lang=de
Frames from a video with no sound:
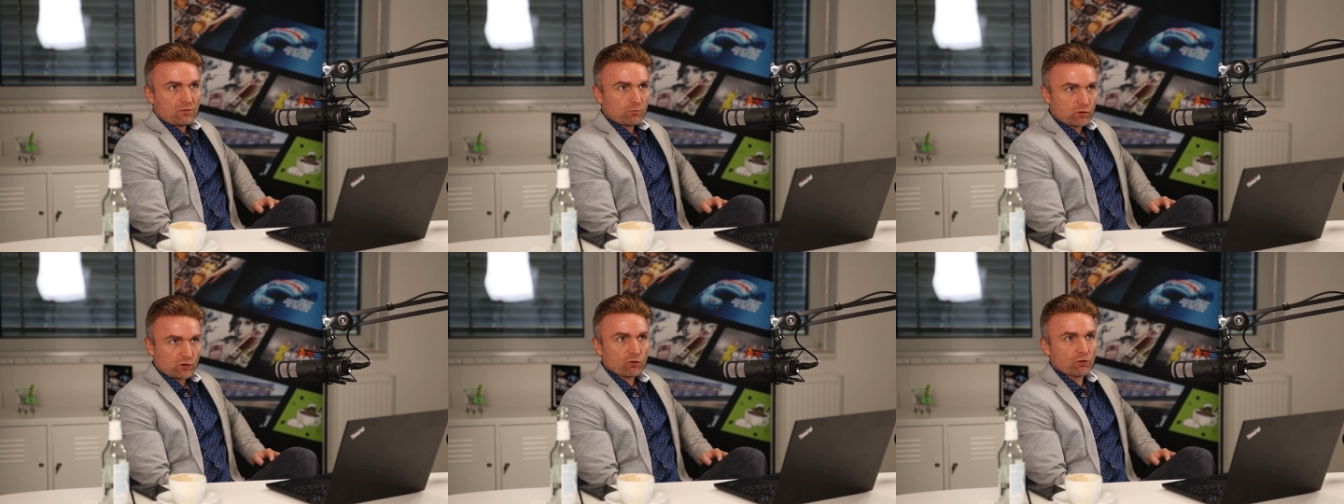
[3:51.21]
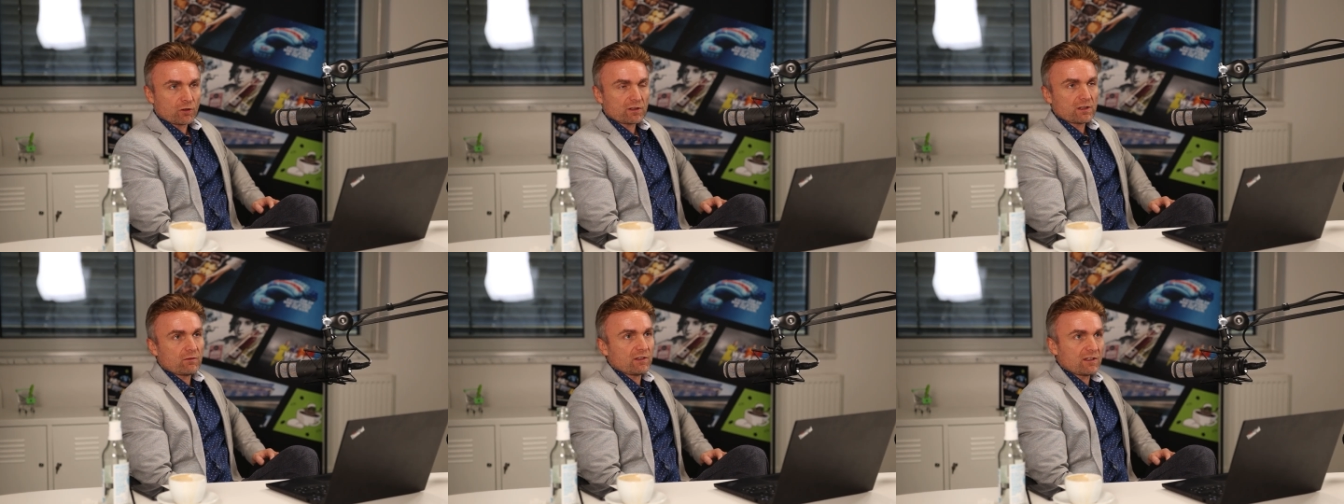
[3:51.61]
um die
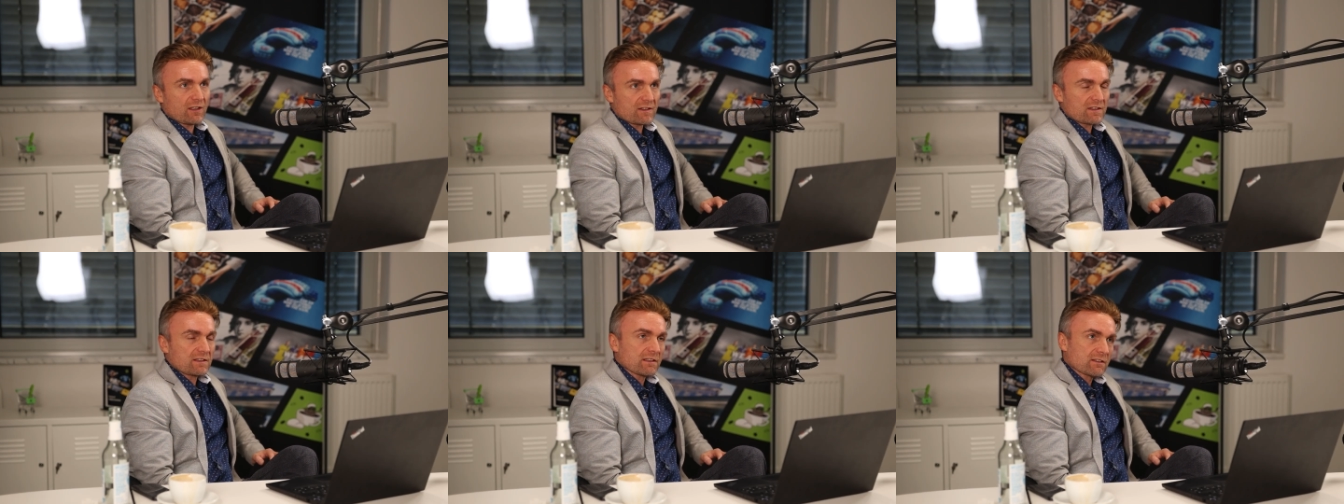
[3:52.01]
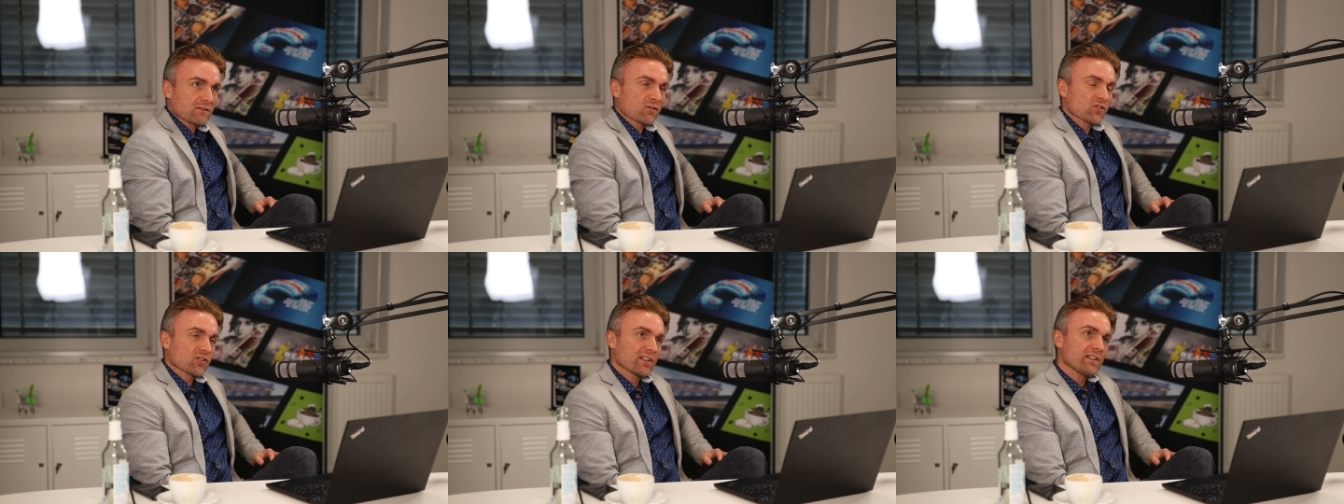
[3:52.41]
Konnektivität
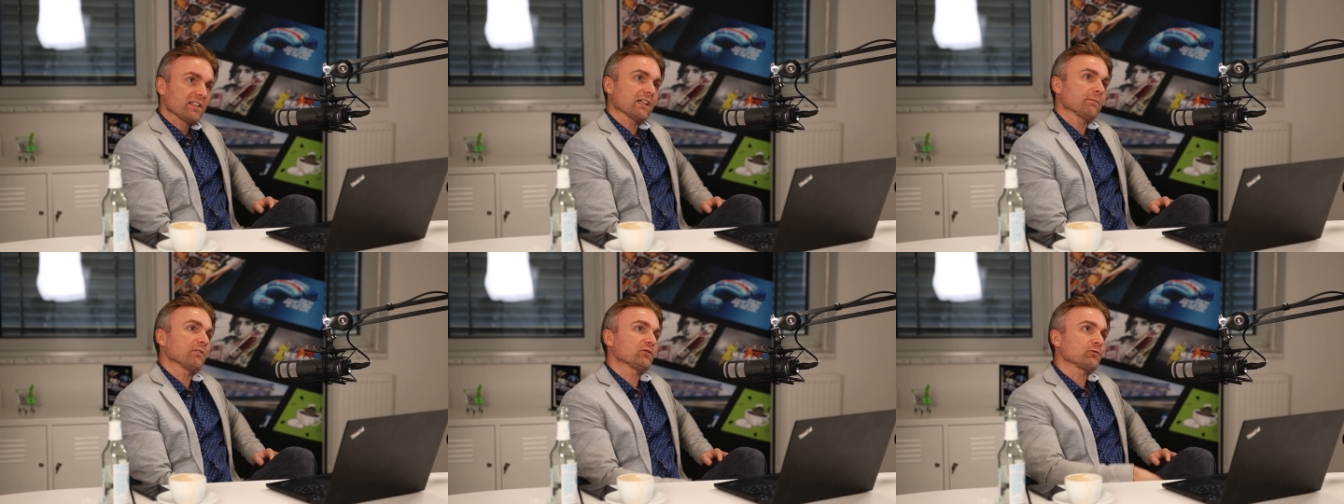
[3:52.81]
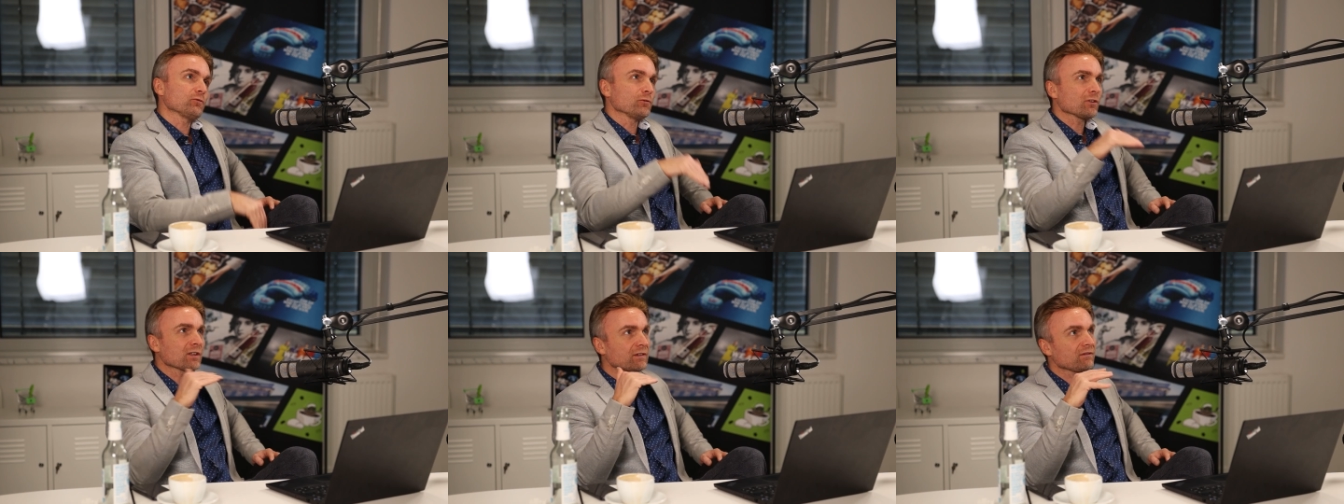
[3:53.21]
sicherzustellen, aber du
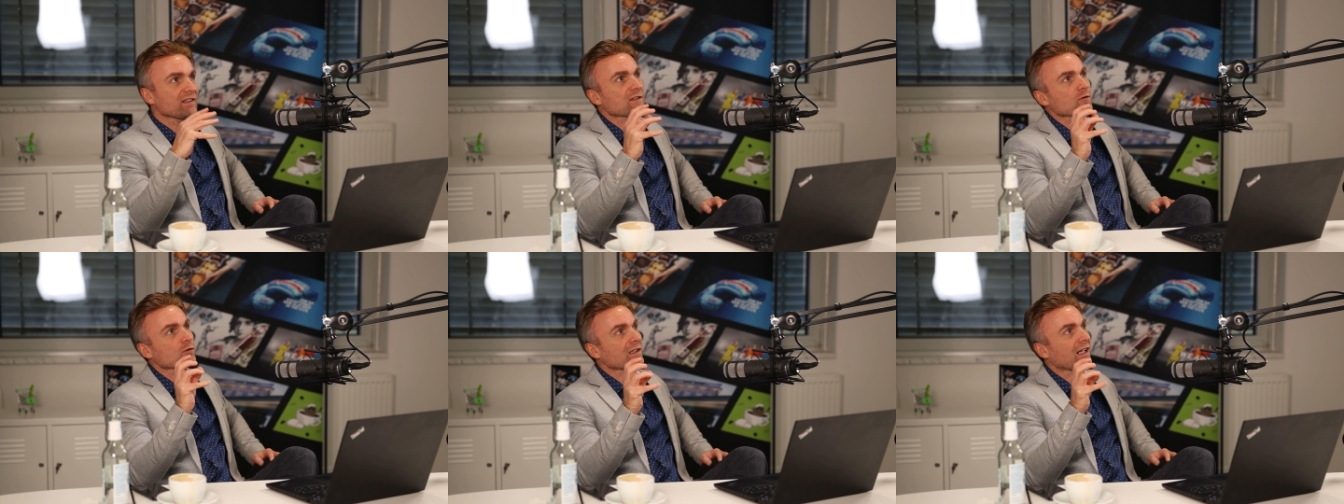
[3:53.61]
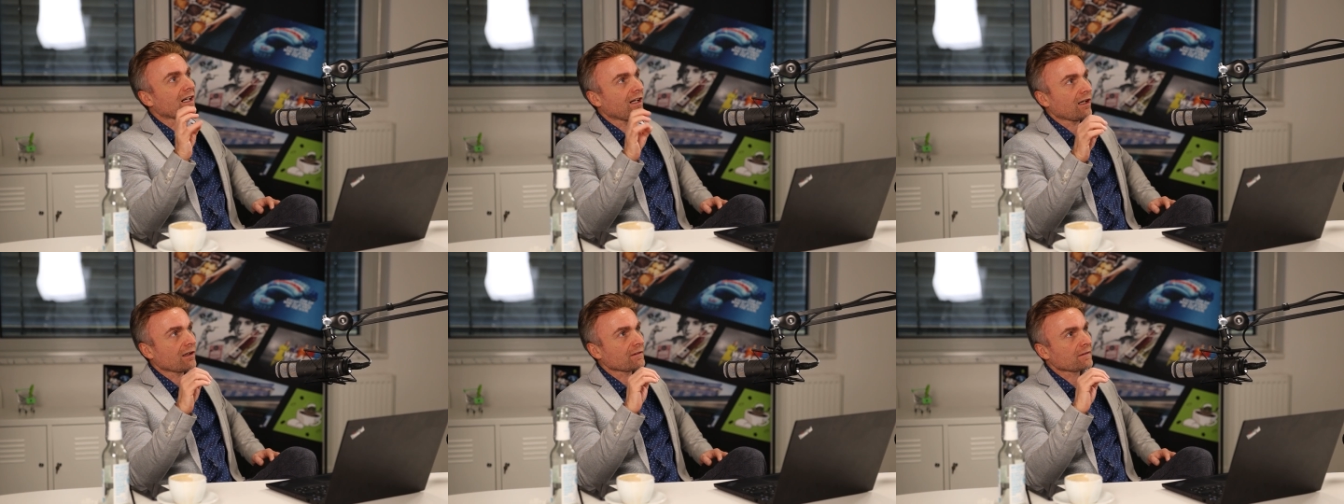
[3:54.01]
irgendwie so eine
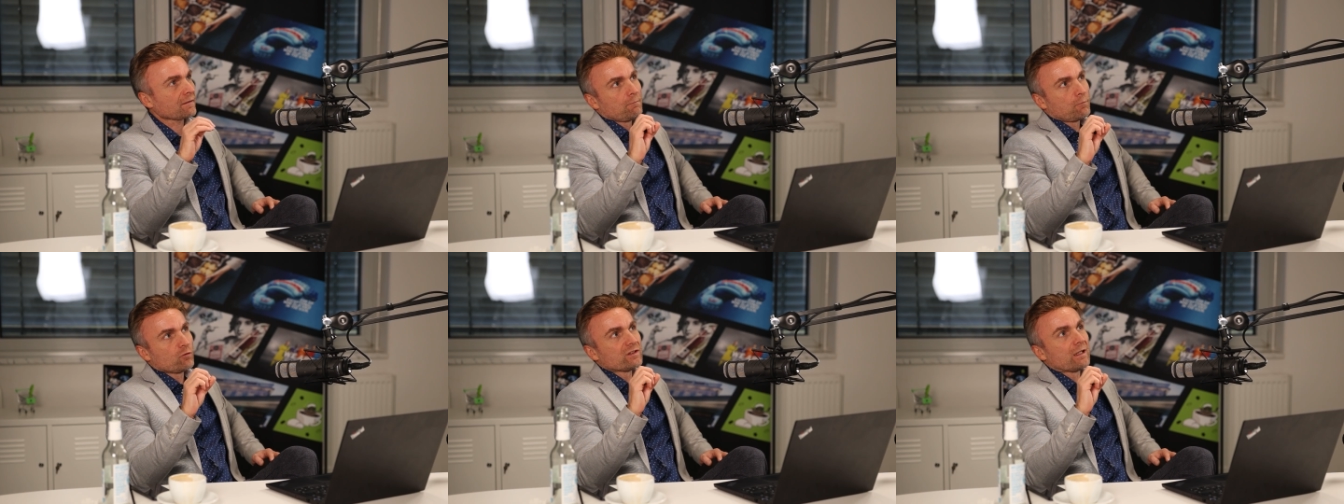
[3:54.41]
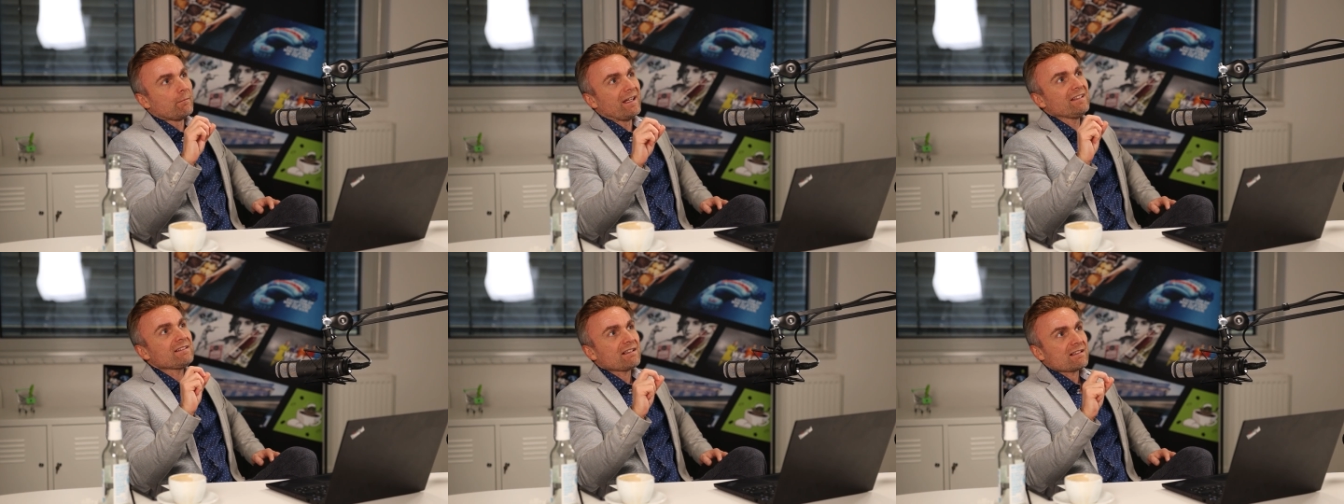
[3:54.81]
Art
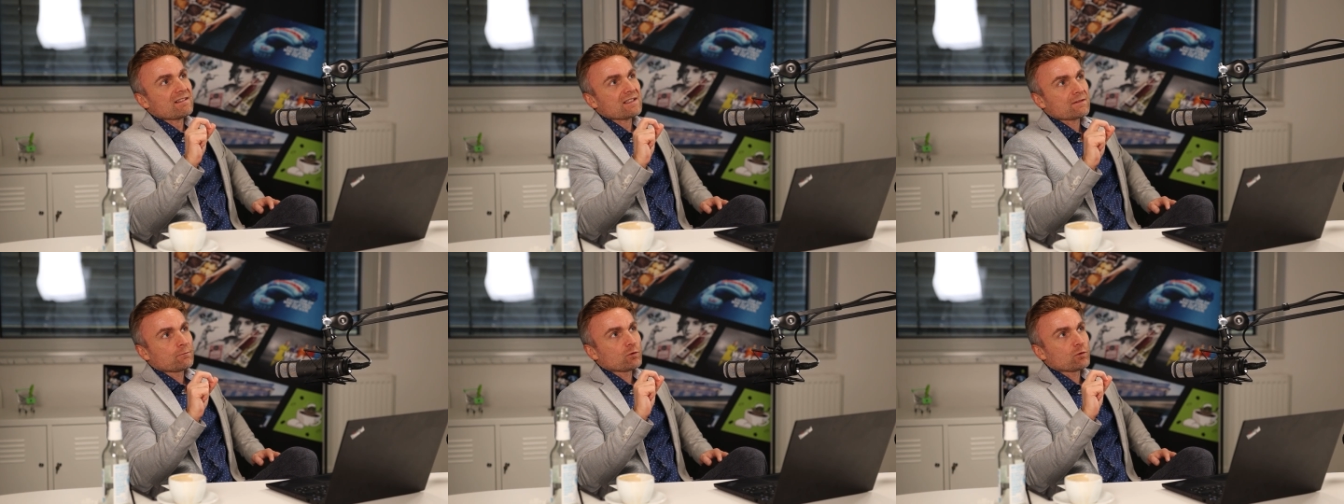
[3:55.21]
Fundament hast,